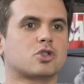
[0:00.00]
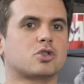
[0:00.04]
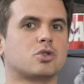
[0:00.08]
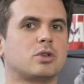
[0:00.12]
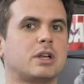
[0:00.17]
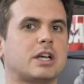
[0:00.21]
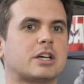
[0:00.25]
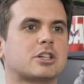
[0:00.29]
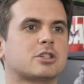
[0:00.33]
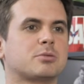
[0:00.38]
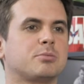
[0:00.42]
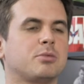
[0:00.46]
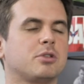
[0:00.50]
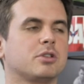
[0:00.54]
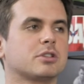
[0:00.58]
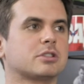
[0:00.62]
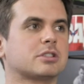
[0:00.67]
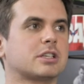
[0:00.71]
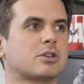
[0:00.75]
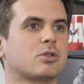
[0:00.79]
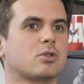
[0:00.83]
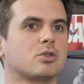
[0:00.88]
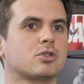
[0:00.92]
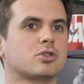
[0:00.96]
je suis là, je
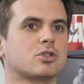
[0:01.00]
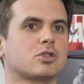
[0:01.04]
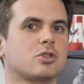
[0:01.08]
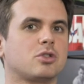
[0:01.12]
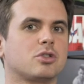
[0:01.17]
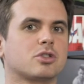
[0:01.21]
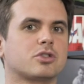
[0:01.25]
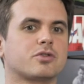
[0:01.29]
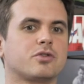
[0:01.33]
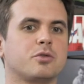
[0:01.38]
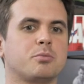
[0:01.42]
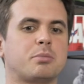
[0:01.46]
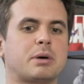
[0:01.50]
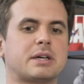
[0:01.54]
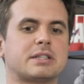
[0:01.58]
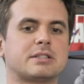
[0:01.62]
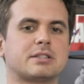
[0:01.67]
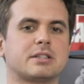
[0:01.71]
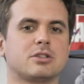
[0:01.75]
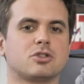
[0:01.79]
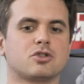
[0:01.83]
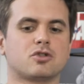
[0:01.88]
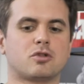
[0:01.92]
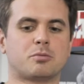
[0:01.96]
bosse et quand je rentre, je veux
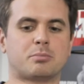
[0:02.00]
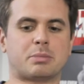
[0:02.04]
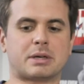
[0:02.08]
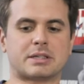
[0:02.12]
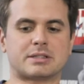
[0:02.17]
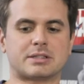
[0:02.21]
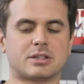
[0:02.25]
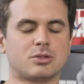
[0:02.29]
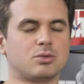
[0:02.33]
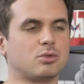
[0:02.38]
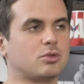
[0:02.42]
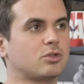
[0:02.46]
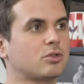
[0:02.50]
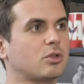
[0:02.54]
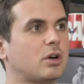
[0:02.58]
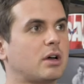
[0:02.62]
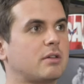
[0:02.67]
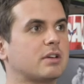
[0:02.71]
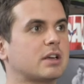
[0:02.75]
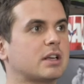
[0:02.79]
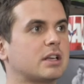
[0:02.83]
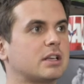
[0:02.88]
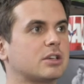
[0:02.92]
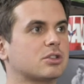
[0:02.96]
passer, je du temps
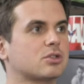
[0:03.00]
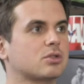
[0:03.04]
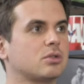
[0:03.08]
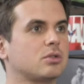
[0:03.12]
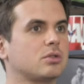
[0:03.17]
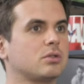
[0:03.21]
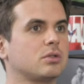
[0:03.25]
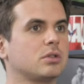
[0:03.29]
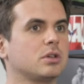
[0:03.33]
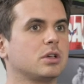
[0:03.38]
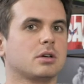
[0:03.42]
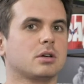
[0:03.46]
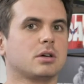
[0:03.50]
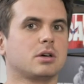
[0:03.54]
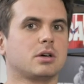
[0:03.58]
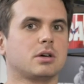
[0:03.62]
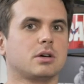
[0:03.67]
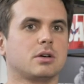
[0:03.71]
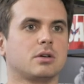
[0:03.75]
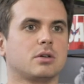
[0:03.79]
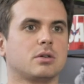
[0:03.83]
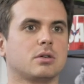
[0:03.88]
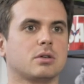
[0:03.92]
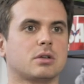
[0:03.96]
avec les gens
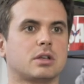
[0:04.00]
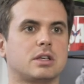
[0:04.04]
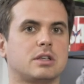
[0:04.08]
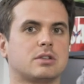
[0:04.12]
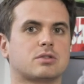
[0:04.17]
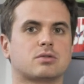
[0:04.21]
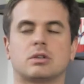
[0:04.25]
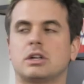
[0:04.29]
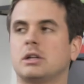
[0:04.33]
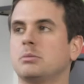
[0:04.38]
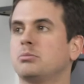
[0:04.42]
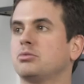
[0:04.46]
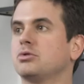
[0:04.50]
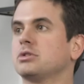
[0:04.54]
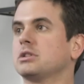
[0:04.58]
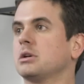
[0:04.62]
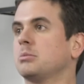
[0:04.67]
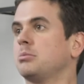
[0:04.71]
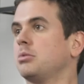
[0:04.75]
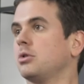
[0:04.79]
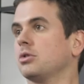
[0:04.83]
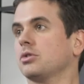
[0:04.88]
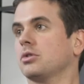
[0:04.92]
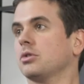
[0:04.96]
euh, qui sont les plus
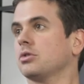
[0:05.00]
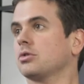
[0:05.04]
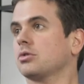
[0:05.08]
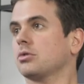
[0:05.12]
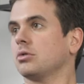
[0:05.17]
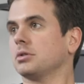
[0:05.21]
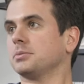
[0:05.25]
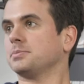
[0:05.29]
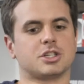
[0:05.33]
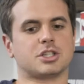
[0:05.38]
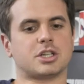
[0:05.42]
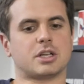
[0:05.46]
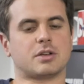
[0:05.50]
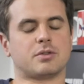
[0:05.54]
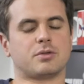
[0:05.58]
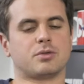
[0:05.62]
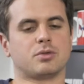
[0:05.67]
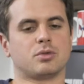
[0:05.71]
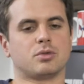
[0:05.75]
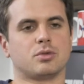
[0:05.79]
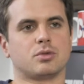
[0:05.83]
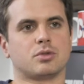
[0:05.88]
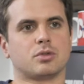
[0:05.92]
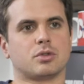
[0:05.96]
importantes. J'ai
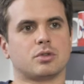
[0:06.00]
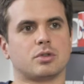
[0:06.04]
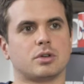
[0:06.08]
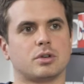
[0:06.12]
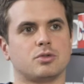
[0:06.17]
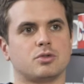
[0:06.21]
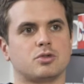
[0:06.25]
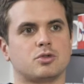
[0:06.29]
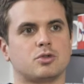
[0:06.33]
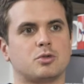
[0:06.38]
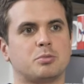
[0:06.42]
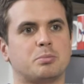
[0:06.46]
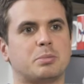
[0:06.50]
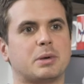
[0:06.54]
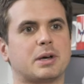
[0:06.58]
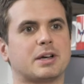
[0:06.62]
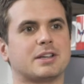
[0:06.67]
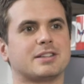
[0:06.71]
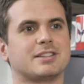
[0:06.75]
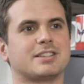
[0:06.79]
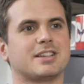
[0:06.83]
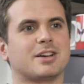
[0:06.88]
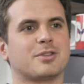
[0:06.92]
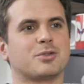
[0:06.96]
vu une, super
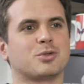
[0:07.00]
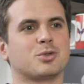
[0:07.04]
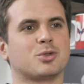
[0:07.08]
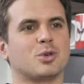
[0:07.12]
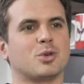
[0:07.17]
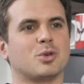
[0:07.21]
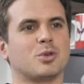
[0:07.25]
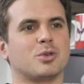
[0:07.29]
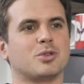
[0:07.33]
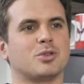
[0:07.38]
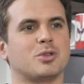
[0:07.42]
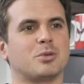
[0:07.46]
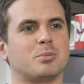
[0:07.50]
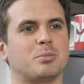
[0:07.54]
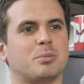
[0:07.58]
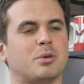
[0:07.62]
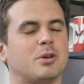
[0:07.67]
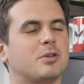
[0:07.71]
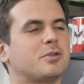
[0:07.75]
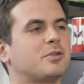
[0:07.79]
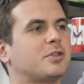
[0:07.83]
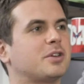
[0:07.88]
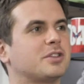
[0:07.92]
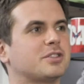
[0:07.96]
interview de,
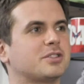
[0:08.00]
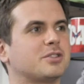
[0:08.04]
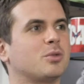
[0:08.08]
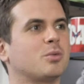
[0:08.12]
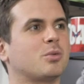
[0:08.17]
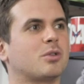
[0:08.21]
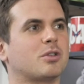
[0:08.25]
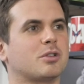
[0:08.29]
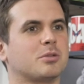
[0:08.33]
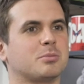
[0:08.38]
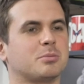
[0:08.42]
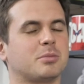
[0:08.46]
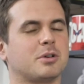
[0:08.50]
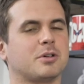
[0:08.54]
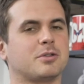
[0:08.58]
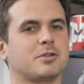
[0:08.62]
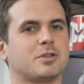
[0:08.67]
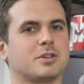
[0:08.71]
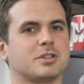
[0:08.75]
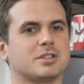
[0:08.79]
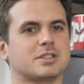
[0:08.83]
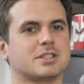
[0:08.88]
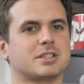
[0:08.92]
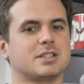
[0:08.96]
Buffett, de Warren
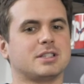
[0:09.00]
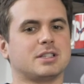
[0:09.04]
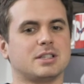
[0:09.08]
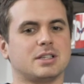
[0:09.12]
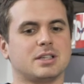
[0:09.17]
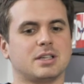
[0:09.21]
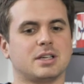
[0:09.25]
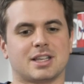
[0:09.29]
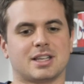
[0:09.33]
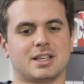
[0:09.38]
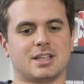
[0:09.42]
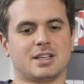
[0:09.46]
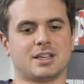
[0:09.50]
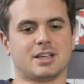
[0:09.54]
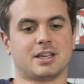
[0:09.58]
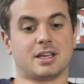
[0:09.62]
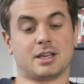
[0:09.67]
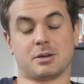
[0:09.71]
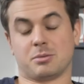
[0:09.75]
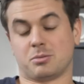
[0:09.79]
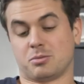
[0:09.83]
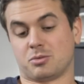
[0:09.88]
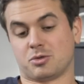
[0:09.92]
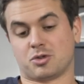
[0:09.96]
Buffett, qui, qui
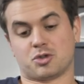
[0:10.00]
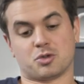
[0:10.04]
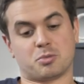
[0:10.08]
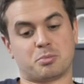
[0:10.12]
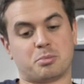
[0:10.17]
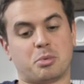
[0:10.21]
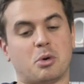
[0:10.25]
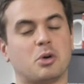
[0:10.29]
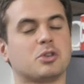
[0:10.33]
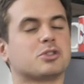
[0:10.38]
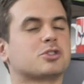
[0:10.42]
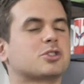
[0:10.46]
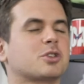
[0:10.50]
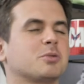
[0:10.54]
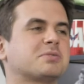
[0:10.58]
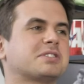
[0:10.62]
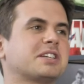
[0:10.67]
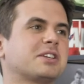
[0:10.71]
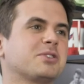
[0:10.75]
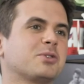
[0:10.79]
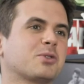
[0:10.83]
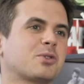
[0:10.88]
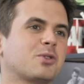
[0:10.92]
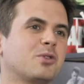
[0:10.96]
est, et je pense comme
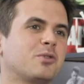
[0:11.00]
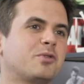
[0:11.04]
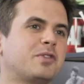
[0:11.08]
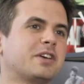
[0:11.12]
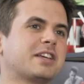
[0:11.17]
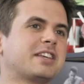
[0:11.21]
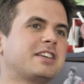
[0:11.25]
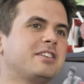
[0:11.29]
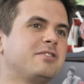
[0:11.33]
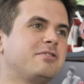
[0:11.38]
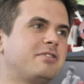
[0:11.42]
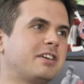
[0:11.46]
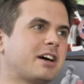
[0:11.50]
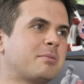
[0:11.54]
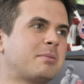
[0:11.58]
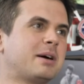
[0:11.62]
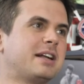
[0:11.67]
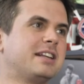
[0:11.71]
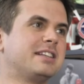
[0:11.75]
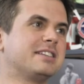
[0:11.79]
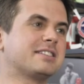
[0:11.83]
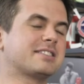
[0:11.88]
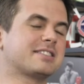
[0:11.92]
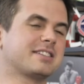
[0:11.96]
ça. Donc le fait qu'il
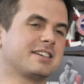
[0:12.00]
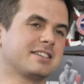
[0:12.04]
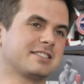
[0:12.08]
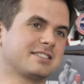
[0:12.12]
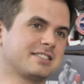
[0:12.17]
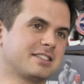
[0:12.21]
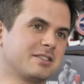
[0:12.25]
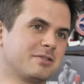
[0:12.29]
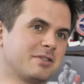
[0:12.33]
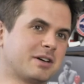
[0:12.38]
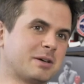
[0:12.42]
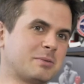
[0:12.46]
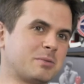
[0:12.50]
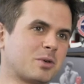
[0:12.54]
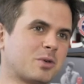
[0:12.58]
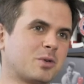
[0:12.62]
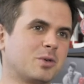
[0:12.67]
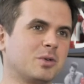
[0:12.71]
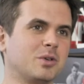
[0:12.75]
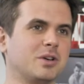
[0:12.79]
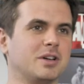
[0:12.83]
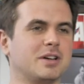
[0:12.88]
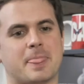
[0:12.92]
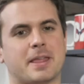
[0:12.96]
verbalise ça, c'était vraiment
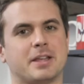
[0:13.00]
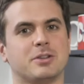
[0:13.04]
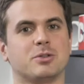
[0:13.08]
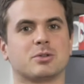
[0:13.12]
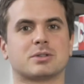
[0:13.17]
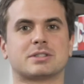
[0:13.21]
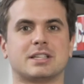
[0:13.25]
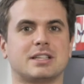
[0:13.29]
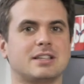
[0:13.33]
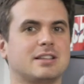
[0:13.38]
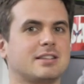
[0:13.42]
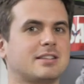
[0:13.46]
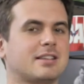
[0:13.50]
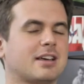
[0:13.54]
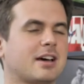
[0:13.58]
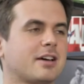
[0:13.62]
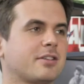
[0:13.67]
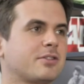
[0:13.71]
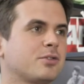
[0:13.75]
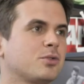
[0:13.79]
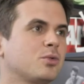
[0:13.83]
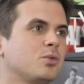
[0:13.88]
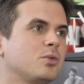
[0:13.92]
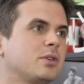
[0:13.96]
cool. Et donc c'est une
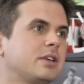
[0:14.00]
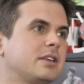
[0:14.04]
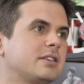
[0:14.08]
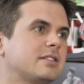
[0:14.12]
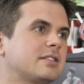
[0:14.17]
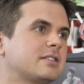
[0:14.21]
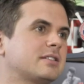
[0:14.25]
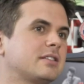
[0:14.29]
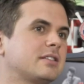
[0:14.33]
interview où ils,